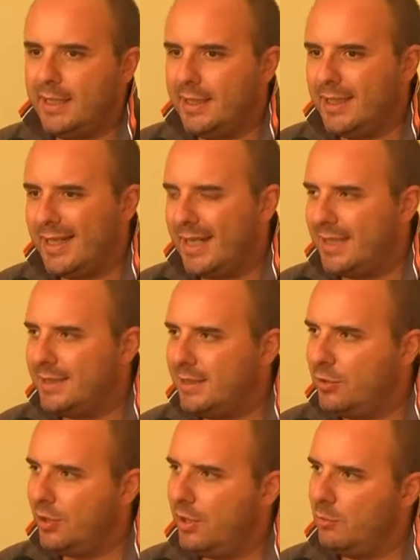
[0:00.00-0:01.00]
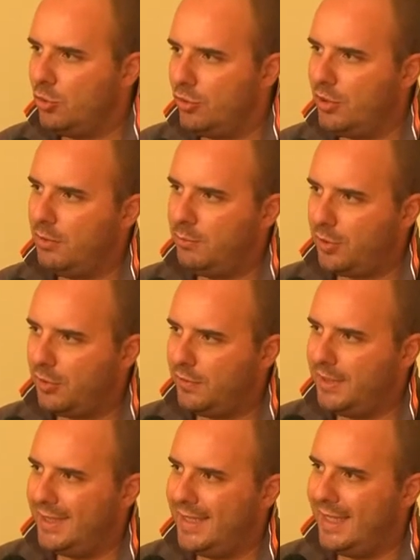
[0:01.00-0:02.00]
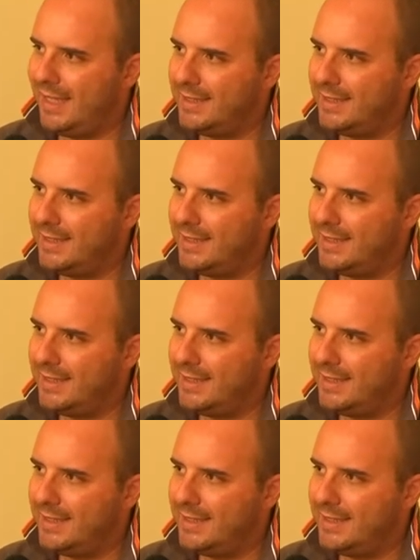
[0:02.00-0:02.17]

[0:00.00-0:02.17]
in relazione il mondo del profit delle